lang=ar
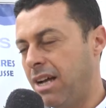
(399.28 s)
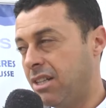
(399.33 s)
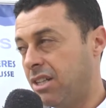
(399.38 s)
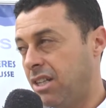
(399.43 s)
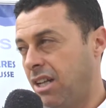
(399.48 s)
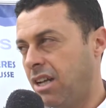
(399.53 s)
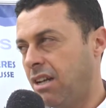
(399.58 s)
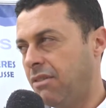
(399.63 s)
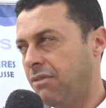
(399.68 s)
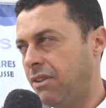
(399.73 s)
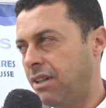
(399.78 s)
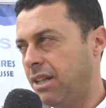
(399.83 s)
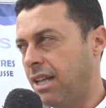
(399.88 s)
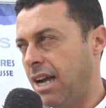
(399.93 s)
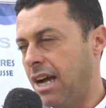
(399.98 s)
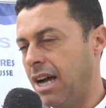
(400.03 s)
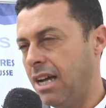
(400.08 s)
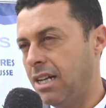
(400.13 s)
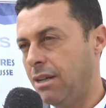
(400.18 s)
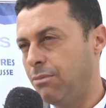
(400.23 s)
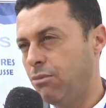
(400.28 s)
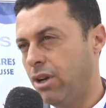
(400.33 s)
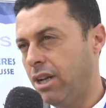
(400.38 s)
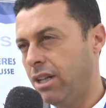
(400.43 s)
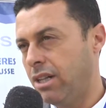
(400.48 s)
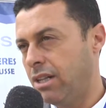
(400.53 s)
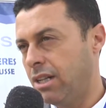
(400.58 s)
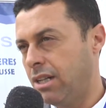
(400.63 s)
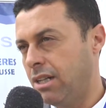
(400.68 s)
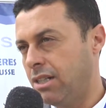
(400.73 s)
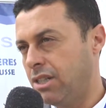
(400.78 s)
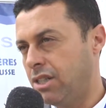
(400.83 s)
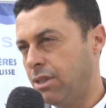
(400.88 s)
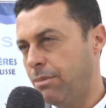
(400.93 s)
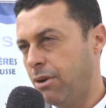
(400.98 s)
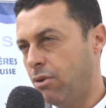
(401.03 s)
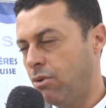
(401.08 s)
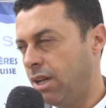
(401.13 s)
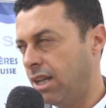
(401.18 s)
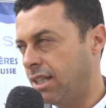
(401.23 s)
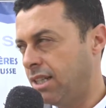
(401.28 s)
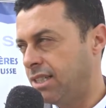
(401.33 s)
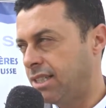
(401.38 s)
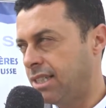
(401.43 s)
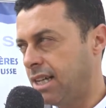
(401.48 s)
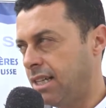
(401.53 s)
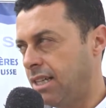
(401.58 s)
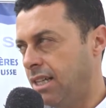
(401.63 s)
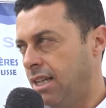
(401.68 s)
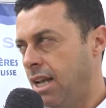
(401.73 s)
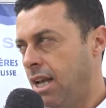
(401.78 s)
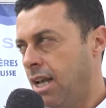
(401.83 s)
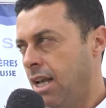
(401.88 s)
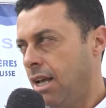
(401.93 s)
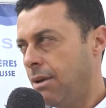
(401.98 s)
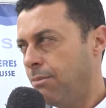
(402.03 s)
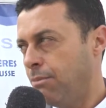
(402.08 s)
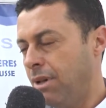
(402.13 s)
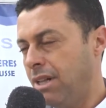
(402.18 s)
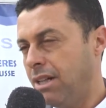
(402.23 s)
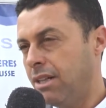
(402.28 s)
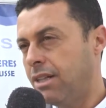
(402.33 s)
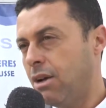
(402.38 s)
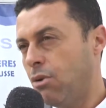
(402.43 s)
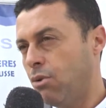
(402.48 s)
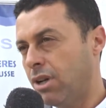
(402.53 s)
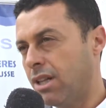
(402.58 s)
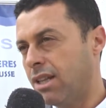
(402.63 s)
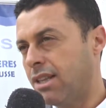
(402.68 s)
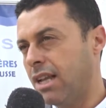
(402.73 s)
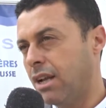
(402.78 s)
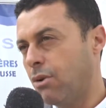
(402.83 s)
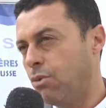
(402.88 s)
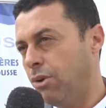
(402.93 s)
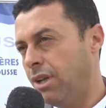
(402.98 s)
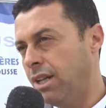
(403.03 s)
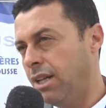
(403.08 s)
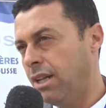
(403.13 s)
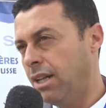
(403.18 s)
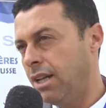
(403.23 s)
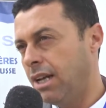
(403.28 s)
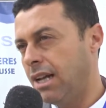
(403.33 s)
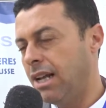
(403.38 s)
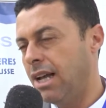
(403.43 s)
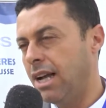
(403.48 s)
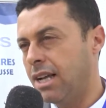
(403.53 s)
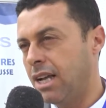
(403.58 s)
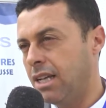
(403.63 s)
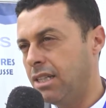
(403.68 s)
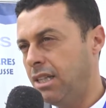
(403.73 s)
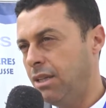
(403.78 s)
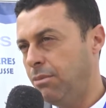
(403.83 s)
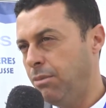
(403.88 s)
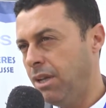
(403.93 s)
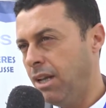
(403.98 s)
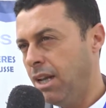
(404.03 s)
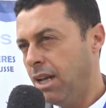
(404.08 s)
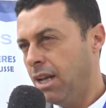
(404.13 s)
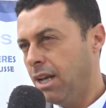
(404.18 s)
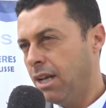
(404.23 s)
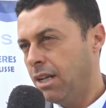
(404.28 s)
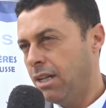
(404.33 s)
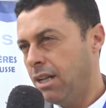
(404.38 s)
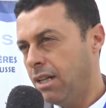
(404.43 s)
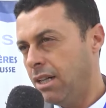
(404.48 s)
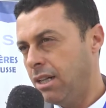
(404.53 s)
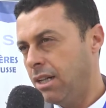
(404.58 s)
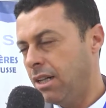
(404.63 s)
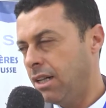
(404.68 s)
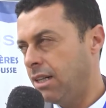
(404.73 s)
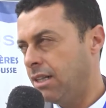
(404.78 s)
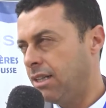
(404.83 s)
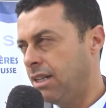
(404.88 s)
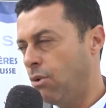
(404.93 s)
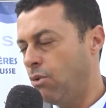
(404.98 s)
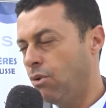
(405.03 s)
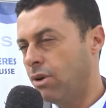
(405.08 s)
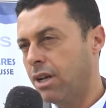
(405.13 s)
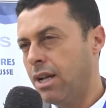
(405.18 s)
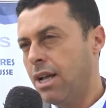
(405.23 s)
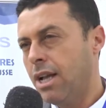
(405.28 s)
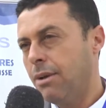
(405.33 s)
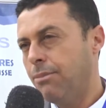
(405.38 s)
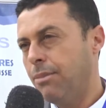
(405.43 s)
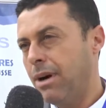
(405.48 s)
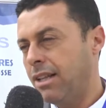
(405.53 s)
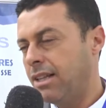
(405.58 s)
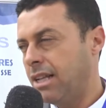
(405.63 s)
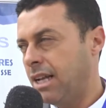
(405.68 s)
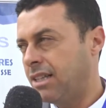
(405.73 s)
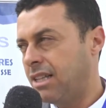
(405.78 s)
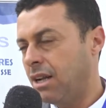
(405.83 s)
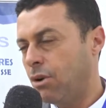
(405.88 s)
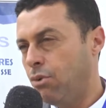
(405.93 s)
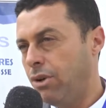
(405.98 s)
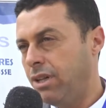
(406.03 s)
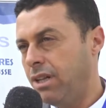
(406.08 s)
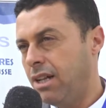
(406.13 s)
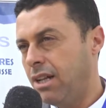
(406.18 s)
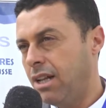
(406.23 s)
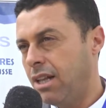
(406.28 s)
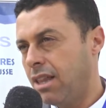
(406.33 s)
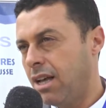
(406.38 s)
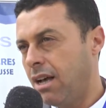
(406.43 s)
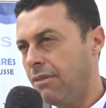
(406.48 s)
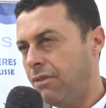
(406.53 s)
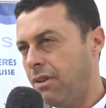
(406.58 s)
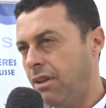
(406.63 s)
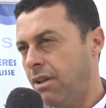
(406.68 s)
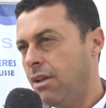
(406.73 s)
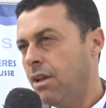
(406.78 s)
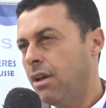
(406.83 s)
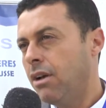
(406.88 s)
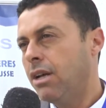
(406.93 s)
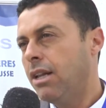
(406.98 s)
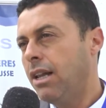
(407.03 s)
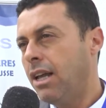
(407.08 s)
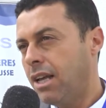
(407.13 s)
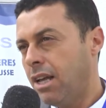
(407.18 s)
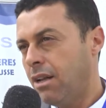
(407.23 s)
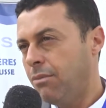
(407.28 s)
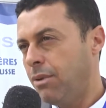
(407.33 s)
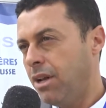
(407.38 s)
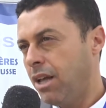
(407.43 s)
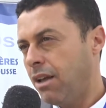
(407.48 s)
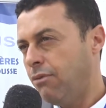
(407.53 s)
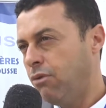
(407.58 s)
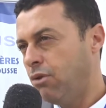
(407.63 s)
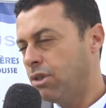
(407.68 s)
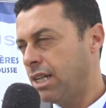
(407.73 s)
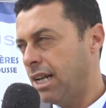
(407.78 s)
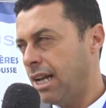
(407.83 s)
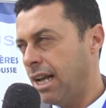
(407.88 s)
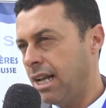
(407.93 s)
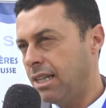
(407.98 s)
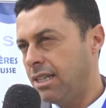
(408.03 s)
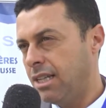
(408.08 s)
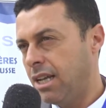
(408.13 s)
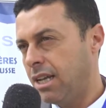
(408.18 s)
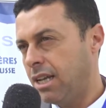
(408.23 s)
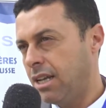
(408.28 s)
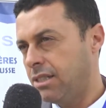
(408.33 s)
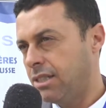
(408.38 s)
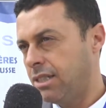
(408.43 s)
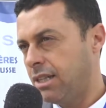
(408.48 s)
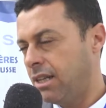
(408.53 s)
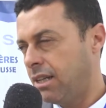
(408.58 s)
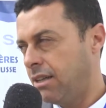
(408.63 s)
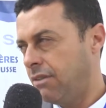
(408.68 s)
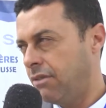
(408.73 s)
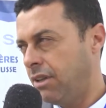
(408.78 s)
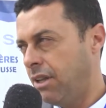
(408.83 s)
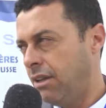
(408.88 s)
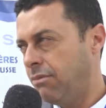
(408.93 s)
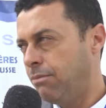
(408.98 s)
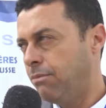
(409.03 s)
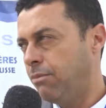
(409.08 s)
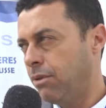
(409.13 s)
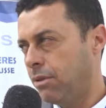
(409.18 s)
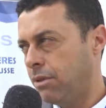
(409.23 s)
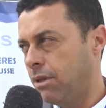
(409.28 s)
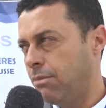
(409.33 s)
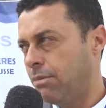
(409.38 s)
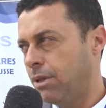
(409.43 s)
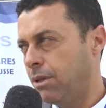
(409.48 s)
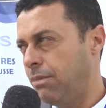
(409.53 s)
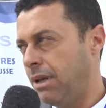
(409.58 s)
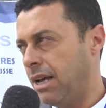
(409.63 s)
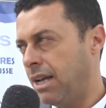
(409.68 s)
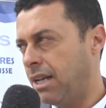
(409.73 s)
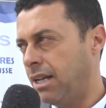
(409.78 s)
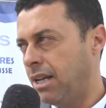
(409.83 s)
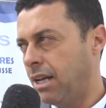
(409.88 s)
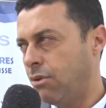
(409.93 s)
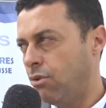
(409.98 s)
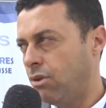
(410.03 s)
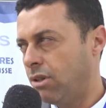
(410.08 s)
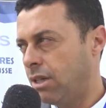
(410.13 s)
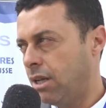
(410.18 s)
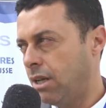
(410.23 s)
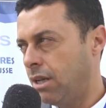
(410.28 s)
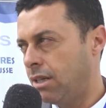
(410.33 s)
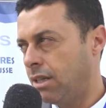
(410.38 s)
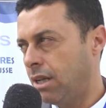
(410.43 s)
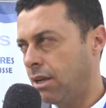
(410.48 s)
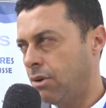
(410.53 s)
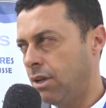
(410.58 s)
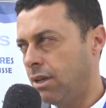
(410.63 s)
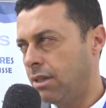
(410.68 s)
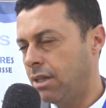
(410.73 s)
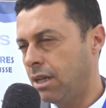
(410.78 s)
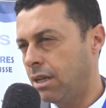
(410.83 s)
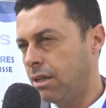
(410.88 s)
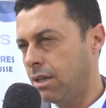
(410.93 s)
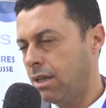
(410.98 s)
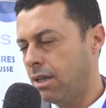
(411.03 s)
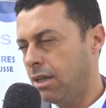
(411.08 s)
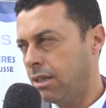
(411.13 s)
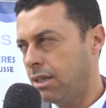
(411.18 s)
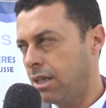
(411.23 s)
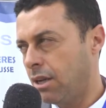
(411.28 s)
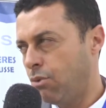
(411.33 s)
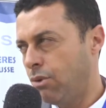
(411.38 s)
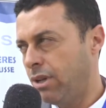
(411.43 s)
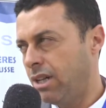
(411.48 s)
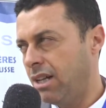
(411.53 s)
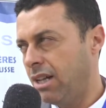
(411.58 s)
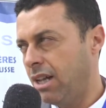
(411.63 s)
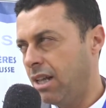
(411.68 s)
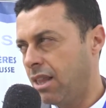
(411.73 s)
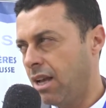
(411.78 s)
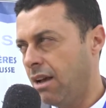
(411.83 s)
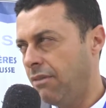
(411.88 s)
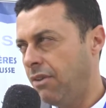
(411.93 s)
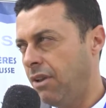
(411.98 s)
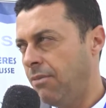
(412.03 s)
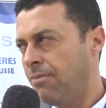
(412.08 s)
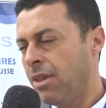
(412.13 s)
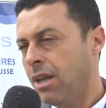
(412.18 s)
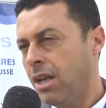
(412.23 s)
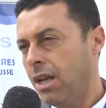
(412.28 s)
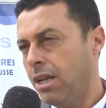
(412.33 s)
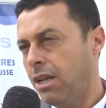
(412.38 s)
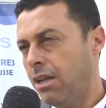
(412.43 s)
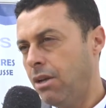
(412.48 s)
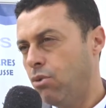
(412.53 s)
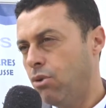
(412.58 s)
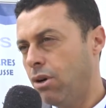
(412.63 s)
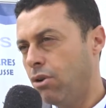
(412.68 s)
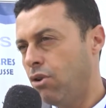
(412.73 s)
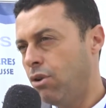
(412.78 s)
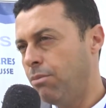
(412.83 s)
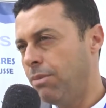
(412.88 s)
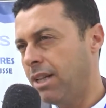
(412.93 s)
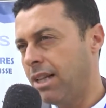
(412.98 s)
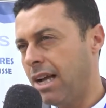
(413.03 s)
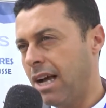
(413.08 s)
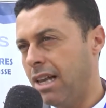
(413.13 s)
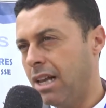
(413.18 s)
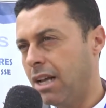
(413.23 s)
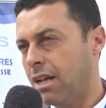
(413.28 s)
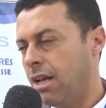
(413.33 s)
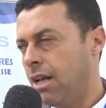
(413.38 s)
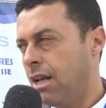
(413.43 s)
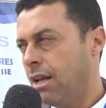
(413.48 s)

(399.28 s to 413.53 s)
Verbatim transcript: عن طريق انفتاح على المحيط الاجتماعي والاقتصادي من الدور التكويني الاكاديمي للدور مع التكوين الاضافي لكن ما نقفوش على حد هيك زاد كيف كيف بطبيعه كي نحكي التكوين الاضافي اللي هو كل ما يتعلق